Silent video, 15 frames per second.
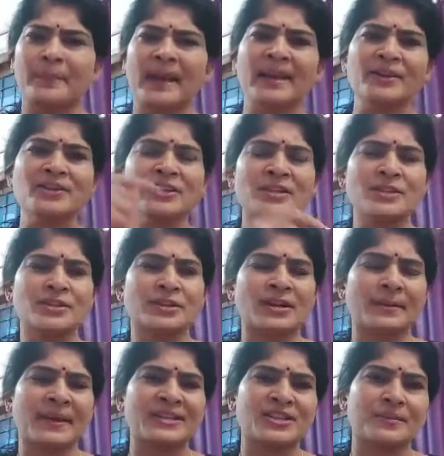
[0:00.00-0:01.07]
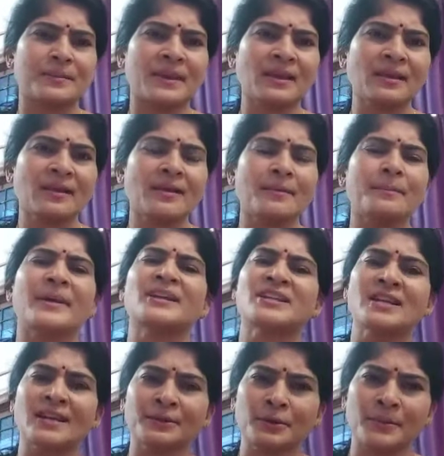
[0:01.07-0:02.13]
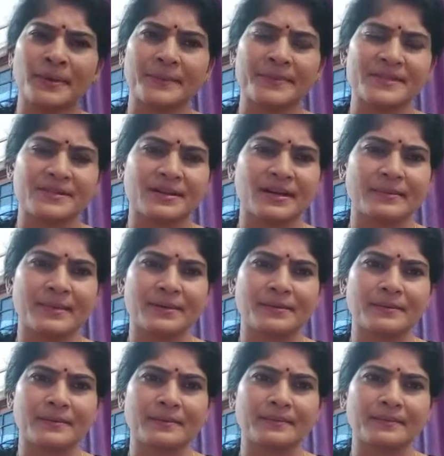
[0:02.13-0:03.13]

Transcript: బయట నుంచి తెచ్చుకురమ్మని చెప్పి పేషెంట్లు ఎందుకు పంపిస్తున్నారు మీరు